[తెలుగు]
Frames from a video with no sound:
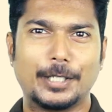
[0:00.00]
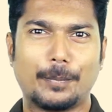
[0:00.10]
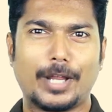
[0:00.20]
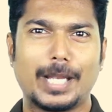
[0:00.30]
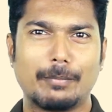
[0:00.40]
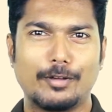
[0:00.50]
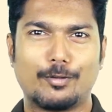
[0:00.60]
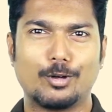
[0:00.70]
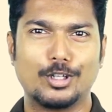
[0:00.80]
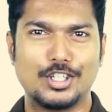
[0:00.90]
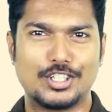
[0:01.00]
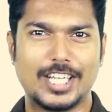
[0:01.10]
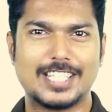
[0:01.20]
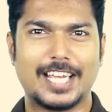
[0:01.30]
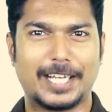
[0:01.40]
ఎప్పుడైనా మీ ఫోన్
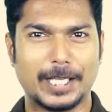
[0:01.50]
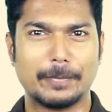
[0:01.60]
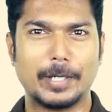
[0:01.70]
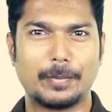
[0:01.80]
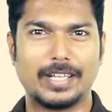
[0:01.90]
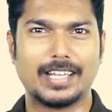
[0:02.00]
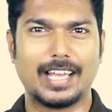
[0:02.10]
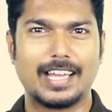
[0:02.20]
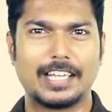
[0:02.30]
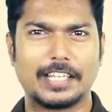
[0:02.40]
జేజారి కింద పడిపోయిందా